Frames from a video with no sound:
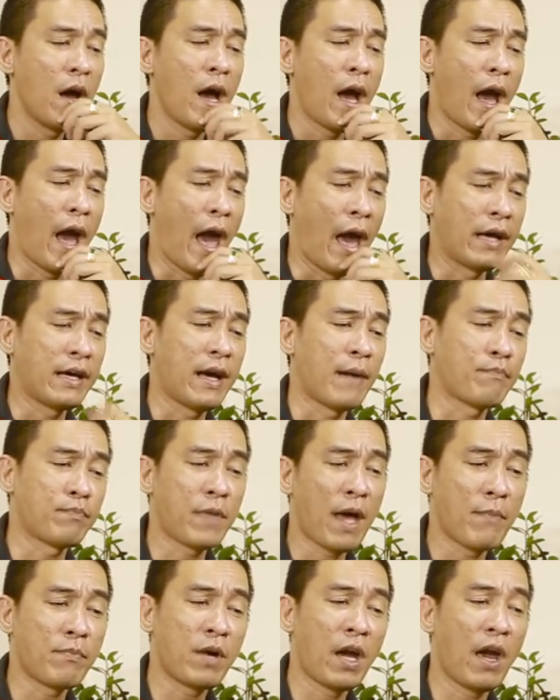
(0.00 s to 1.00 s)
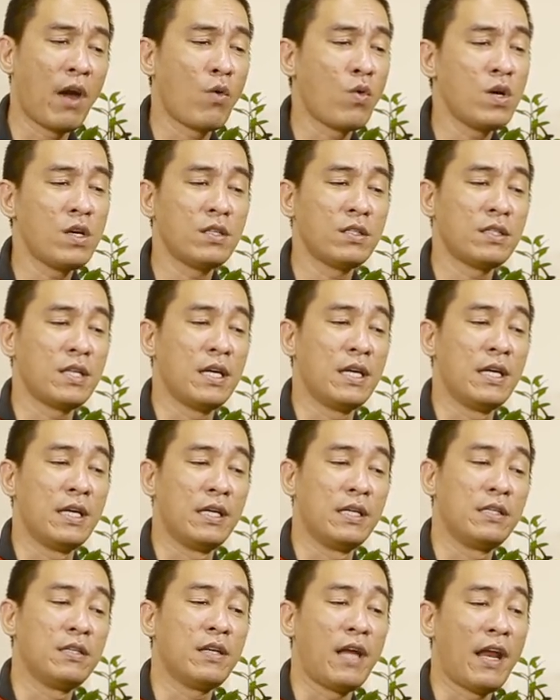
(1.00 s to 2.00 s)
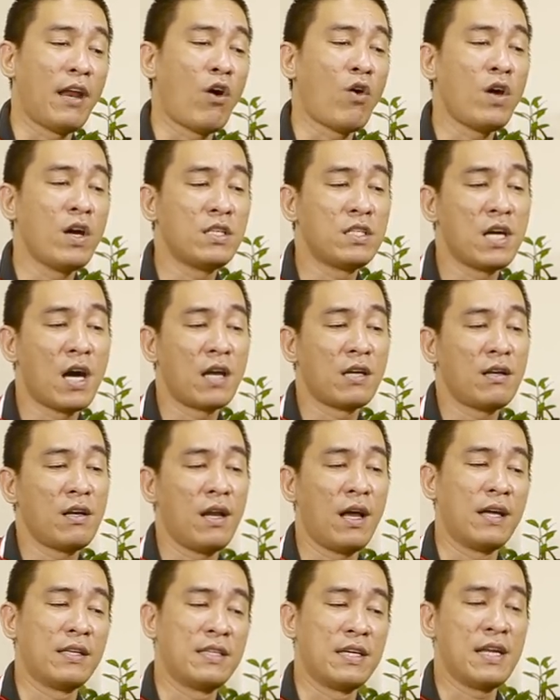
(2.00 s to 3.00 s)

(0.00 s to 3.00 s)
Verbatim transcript: hạn gặp tam kheo á, thì như đã nói ở trên đó là